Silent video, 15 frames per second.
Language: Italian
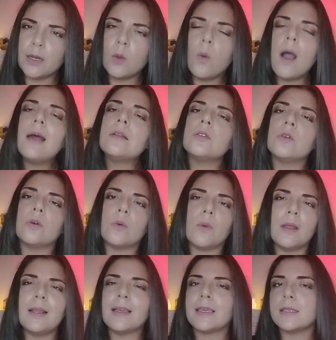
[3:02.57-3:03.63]
riguardo
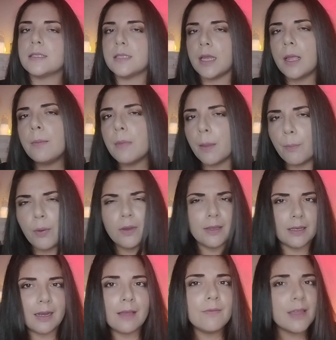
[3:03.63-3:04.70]
quella che sarebbe
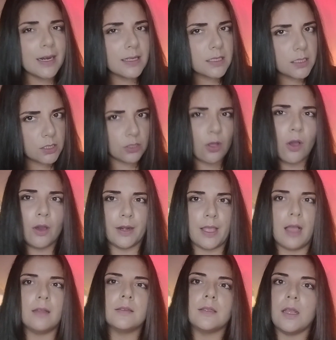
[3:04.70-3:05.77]
poi la vera
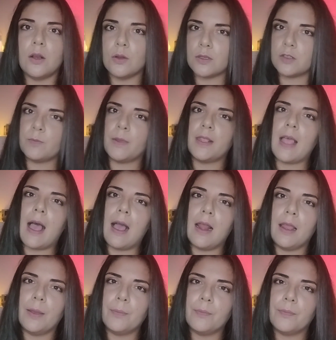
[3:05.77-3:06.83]
storia
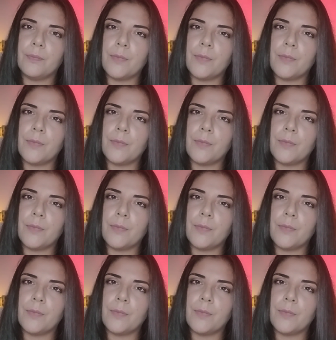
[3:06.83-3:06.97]
dell'ospedale.